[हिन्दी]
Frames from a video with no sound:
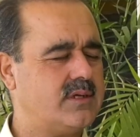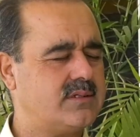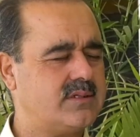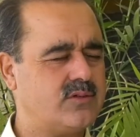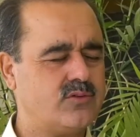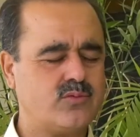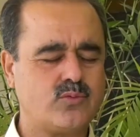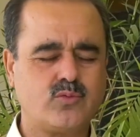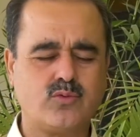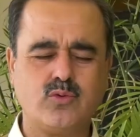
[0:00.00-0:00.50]
है
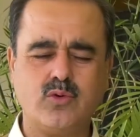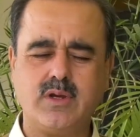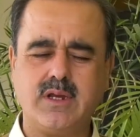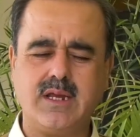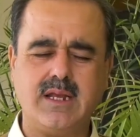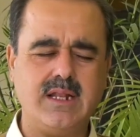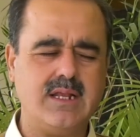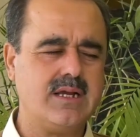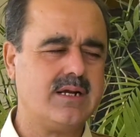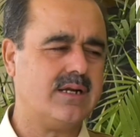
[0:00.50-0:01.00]
सर कोई
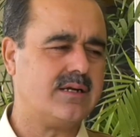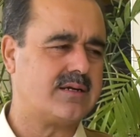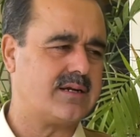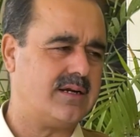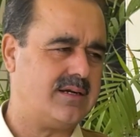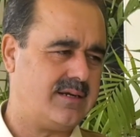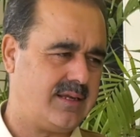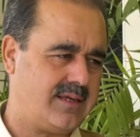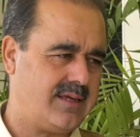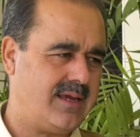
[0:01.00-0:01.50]
इलीगल
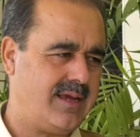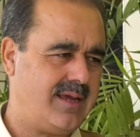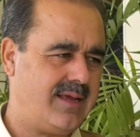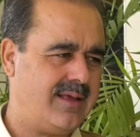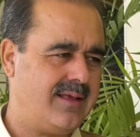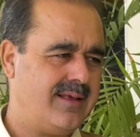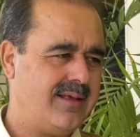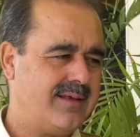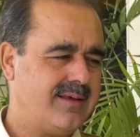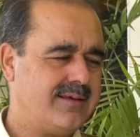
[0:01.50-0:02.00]
ट्रेड नहीं है
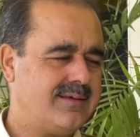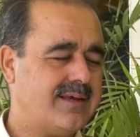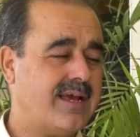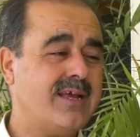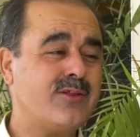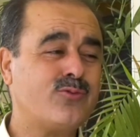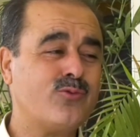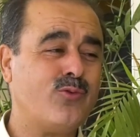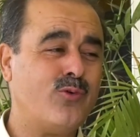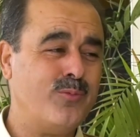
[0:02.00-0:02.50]

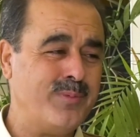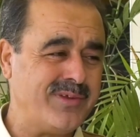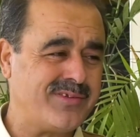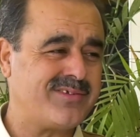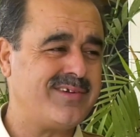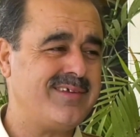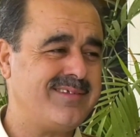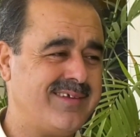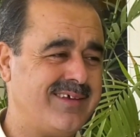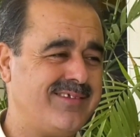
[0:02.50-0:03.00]
यही तो वो
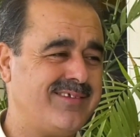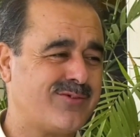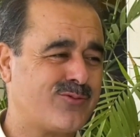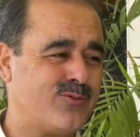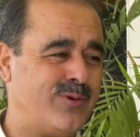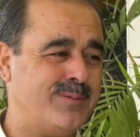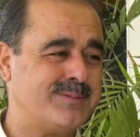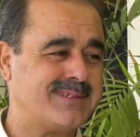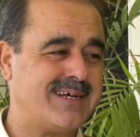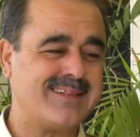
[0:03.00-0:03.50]
मिस्ट्रीज है
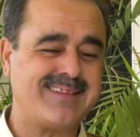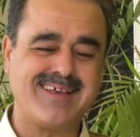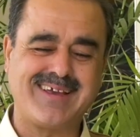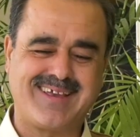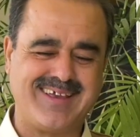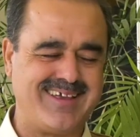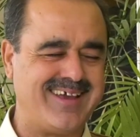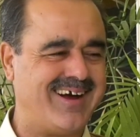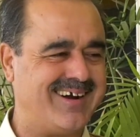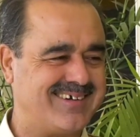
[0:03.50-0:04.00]
जिसको हम चाहते हैं
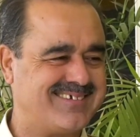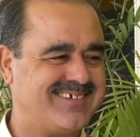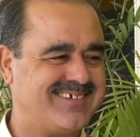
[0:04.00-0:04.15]
कि हट